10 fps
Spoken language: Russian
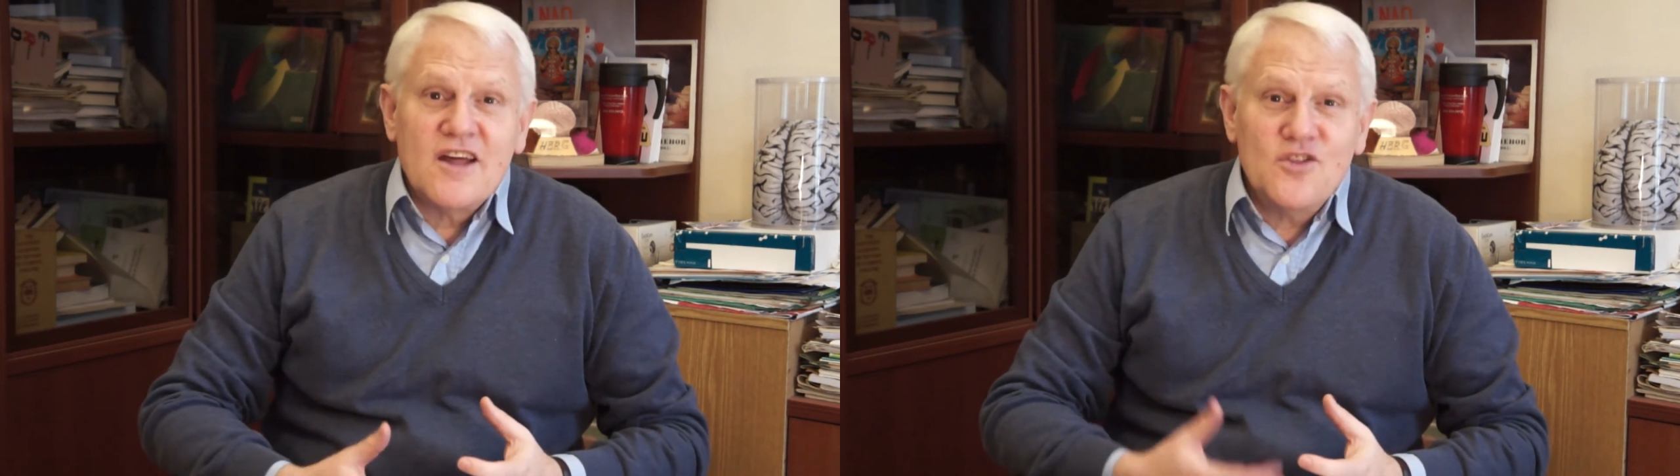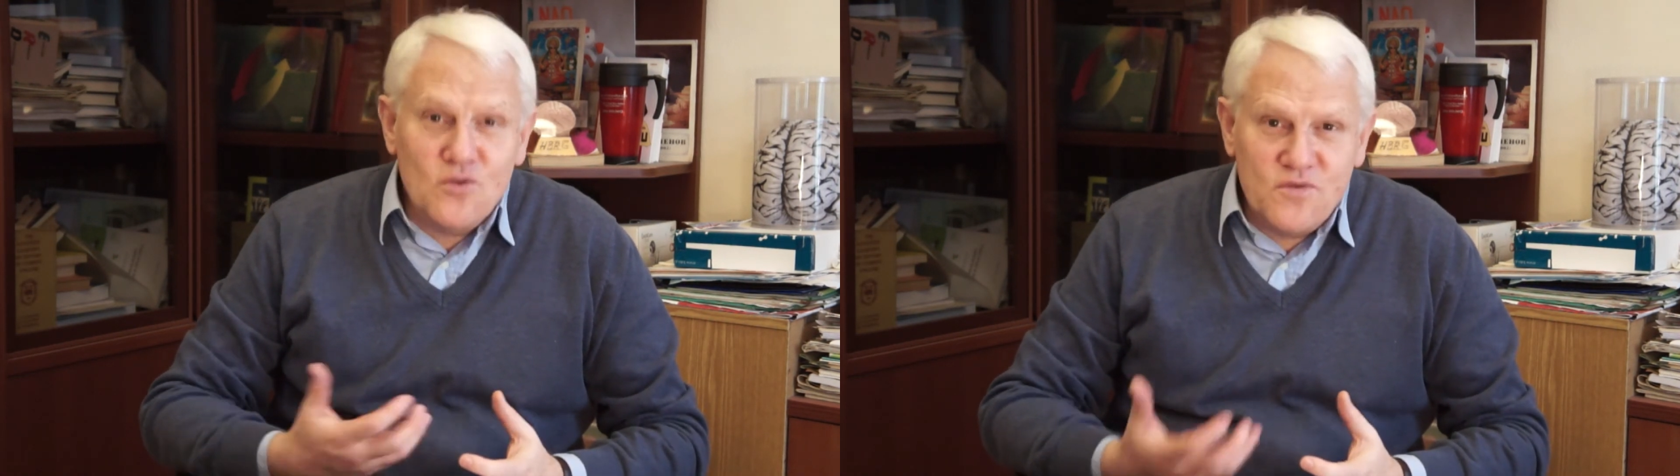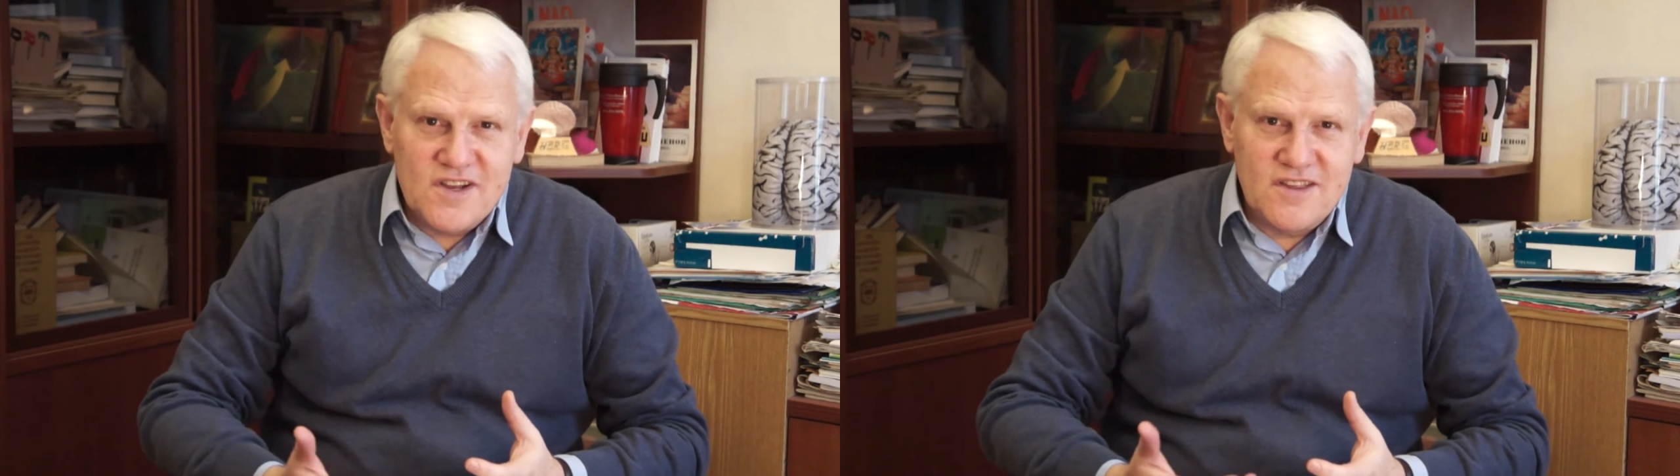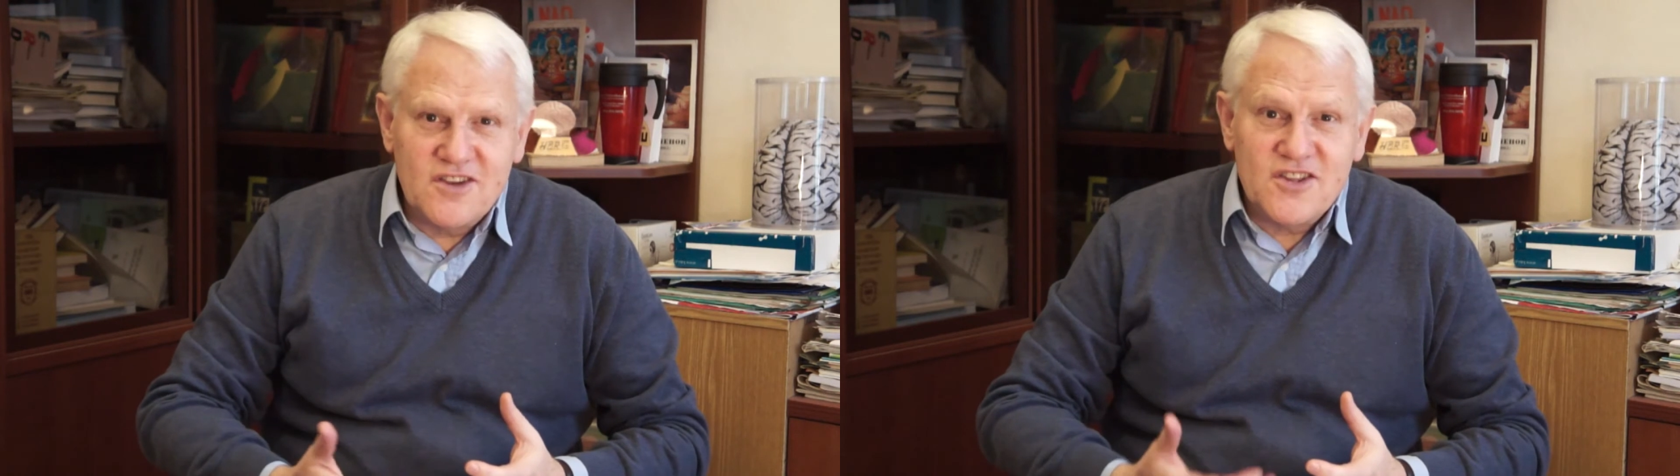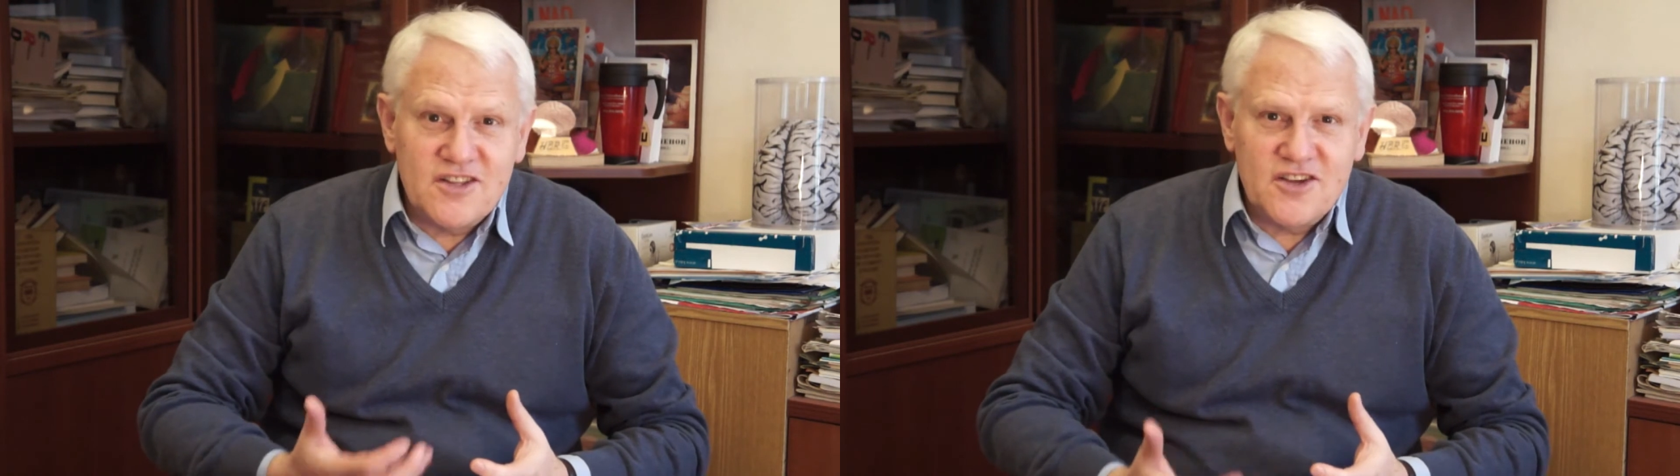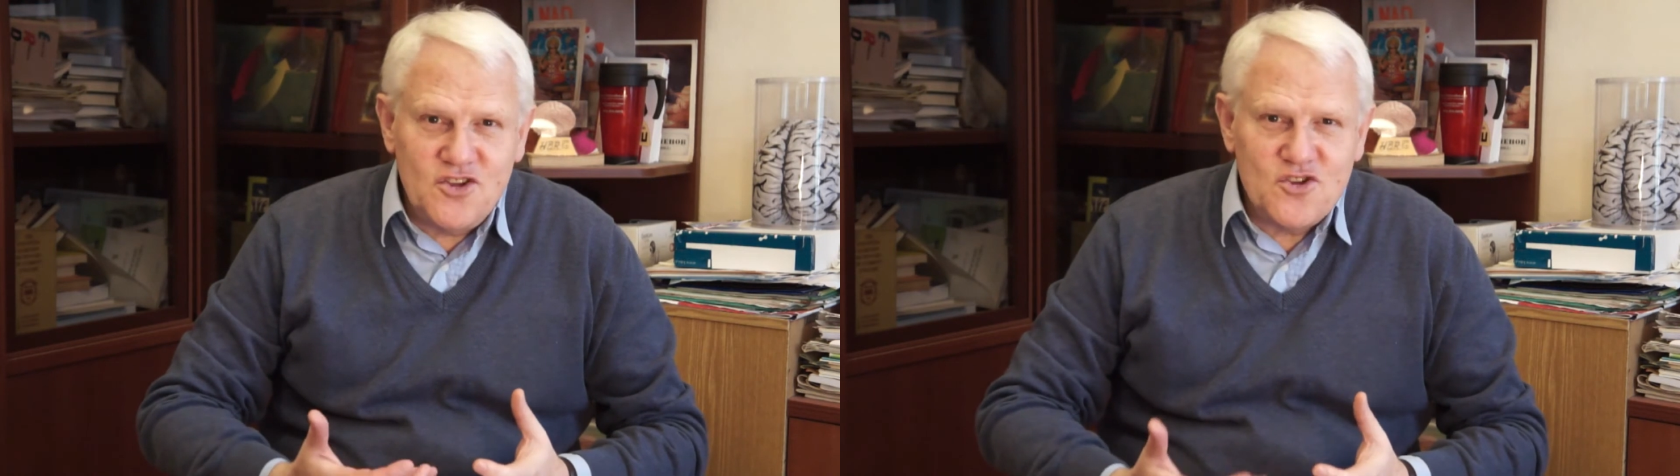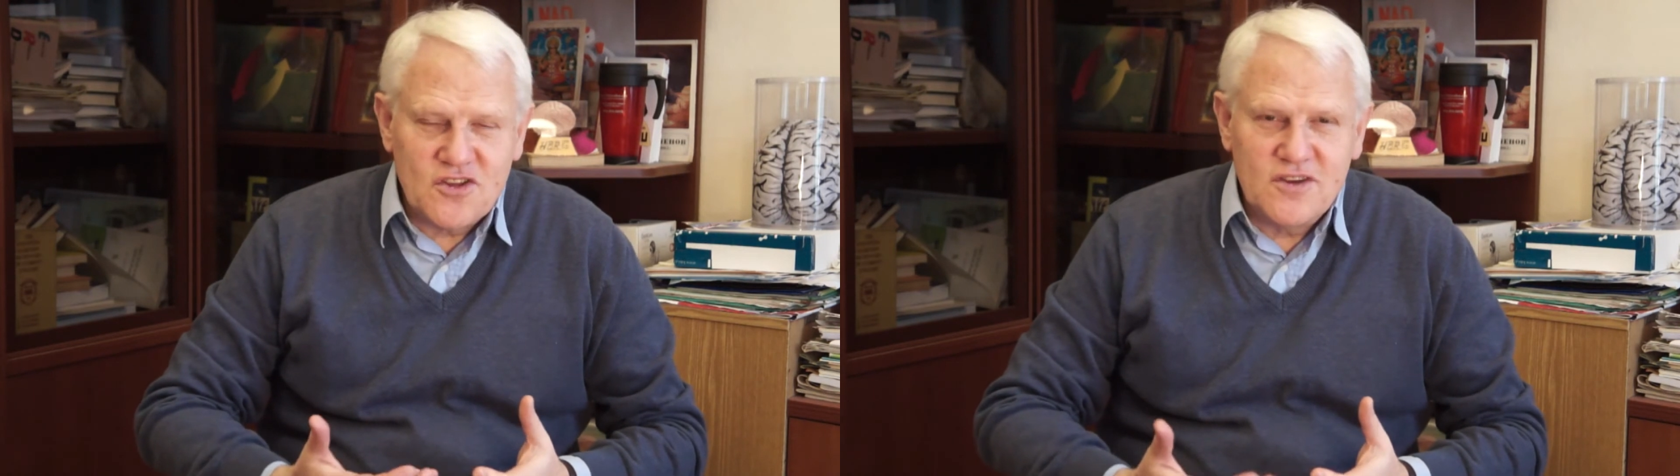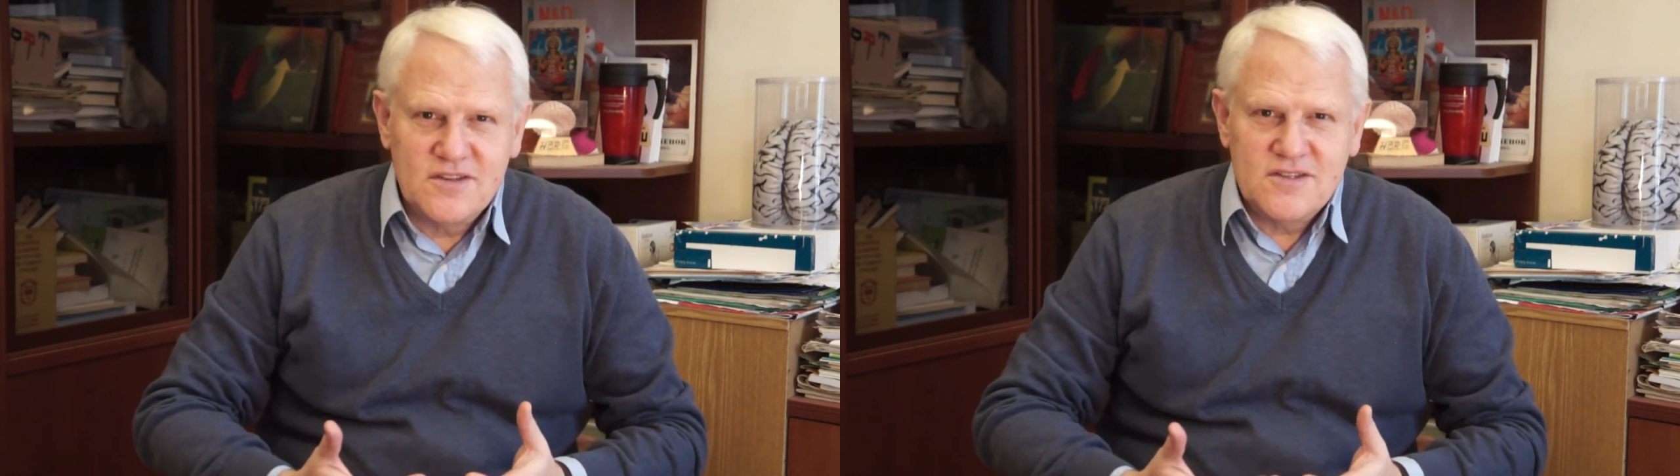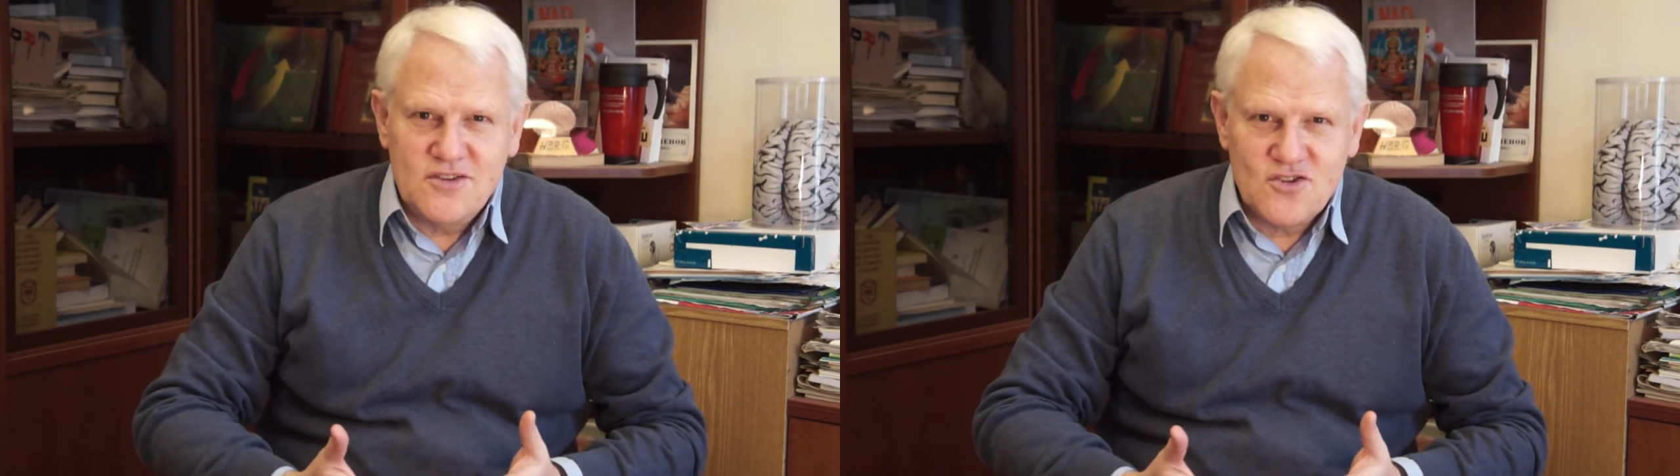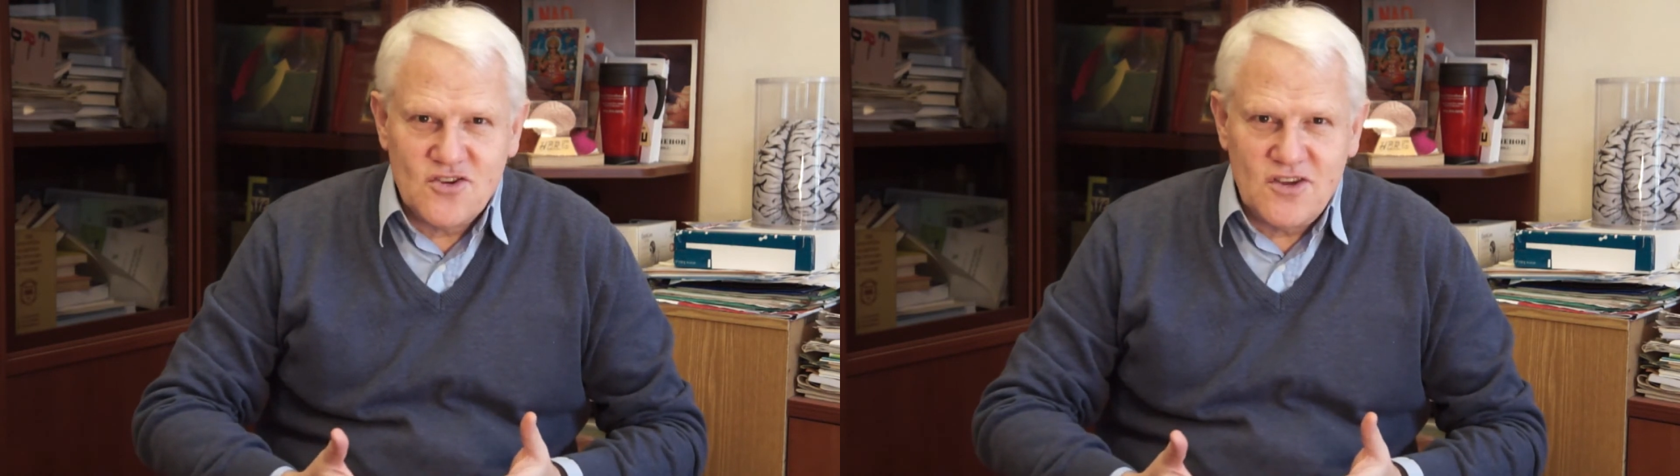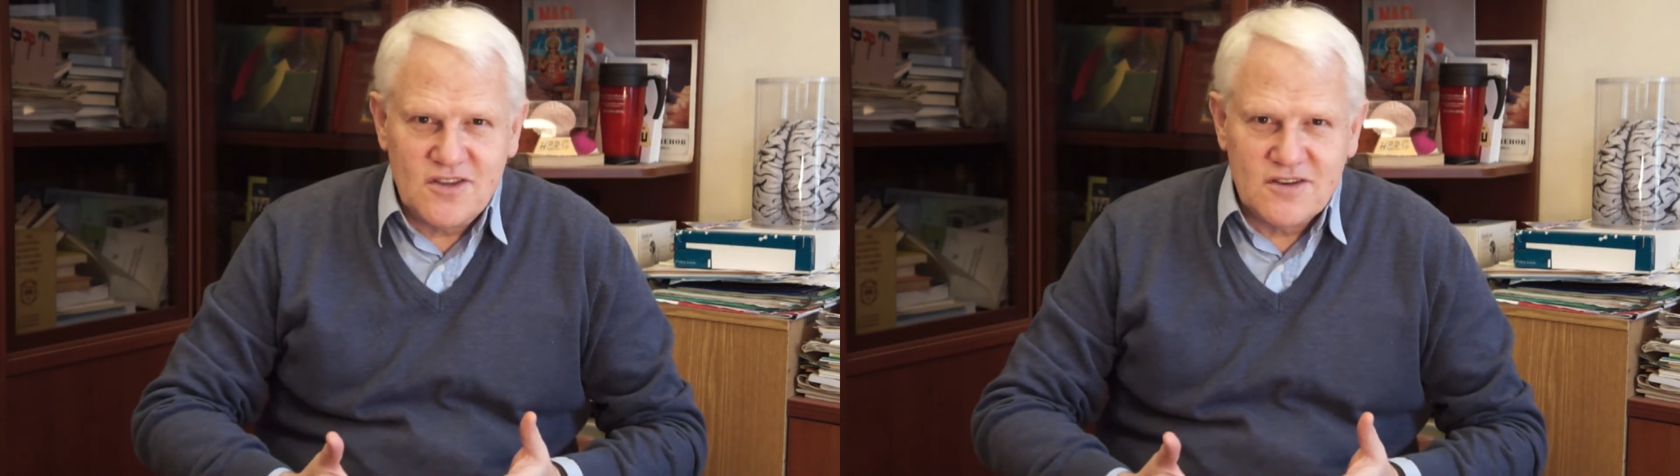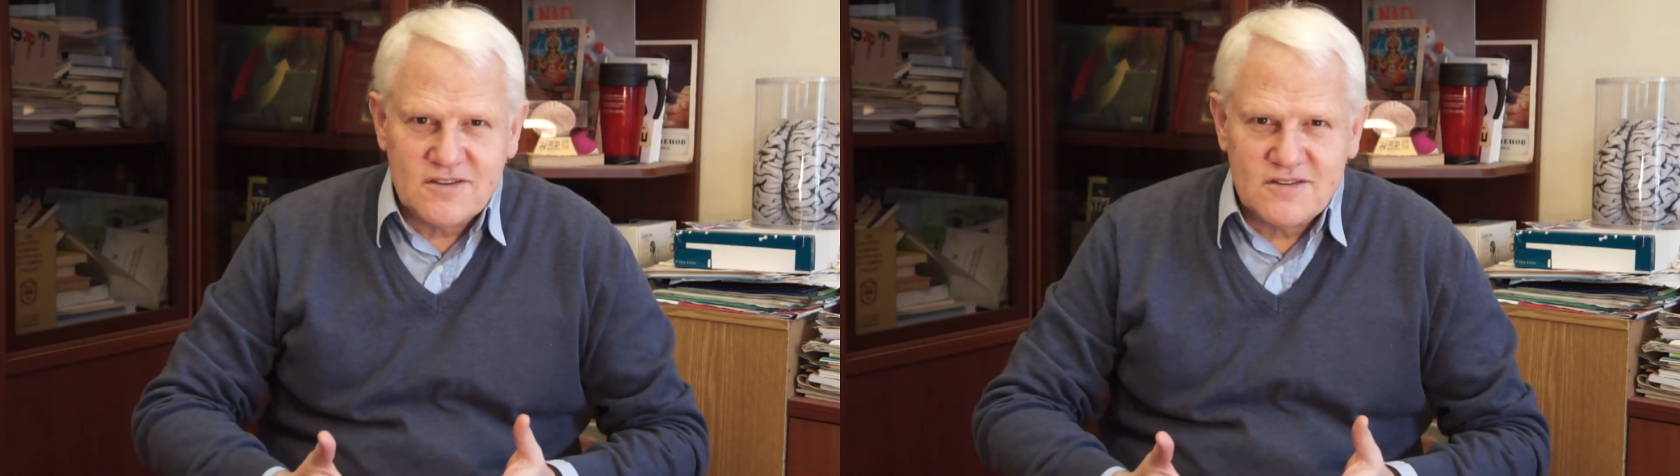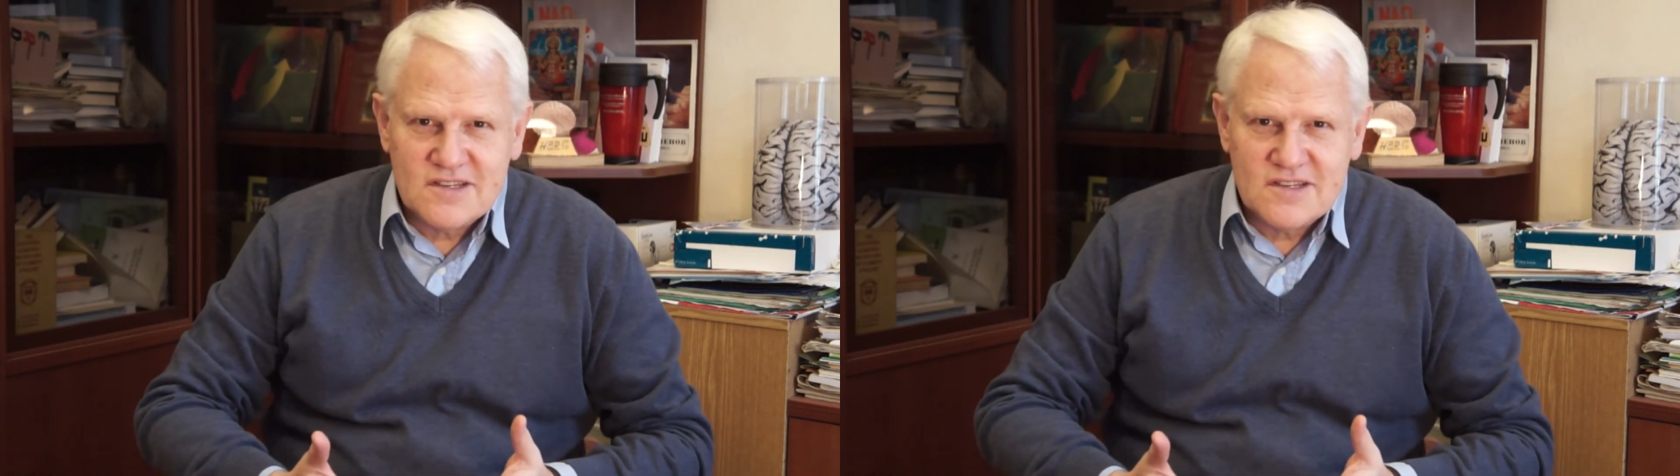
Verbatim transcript: о новых технологических достижениях,